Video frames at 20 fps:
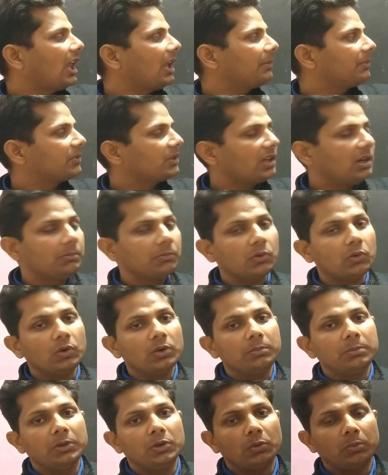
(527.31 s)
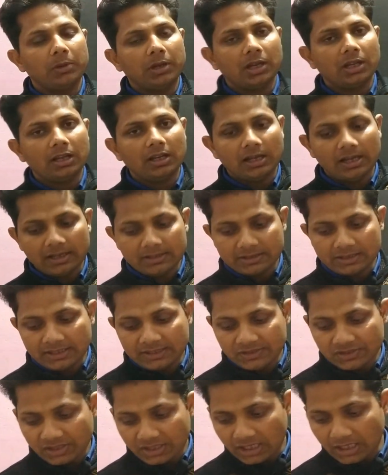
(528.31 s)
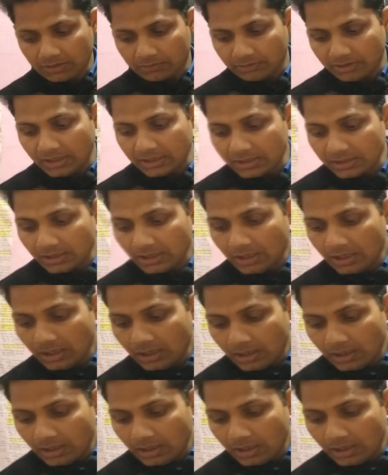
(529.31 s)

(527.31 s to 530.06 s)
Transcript: हेल्प से हम कोई भी न्यूमेरिकल आसानी से कैलकुलेट